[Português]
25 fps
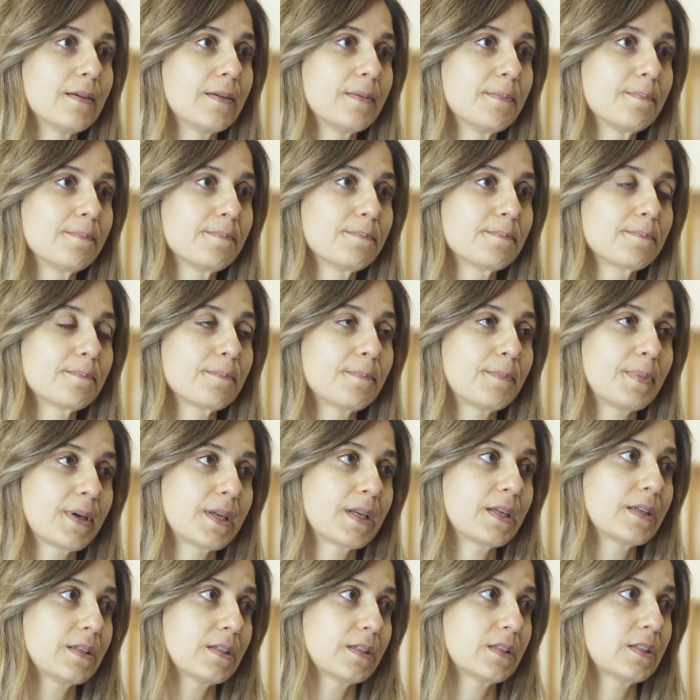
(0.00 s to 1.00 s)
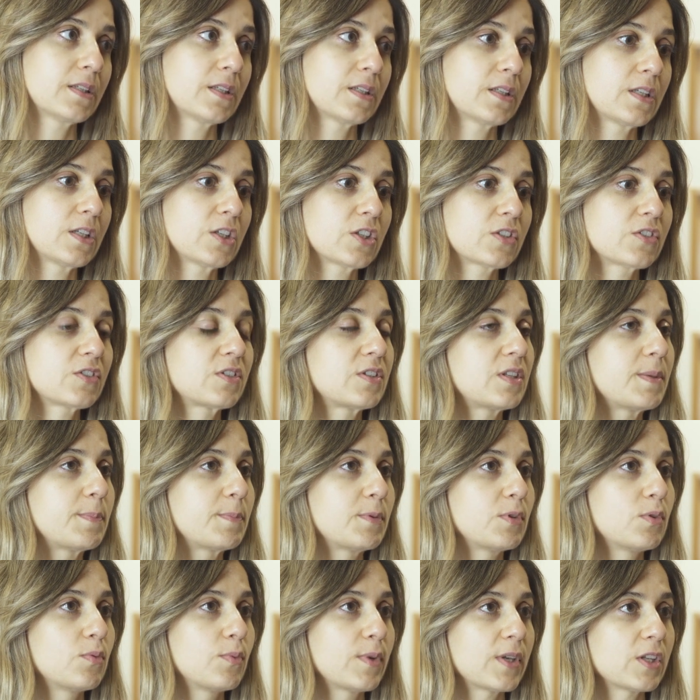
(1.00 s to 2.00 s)
um, para eh, este tipo
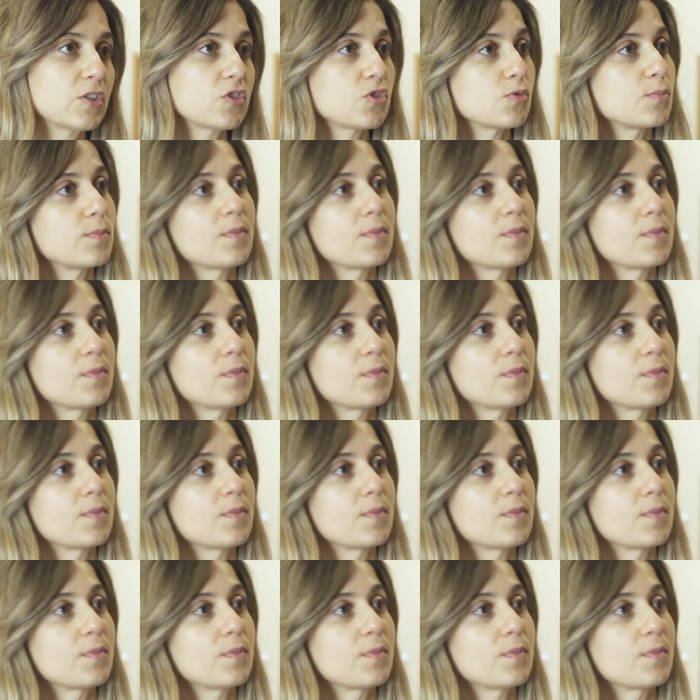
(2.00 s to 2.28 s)
de doentes,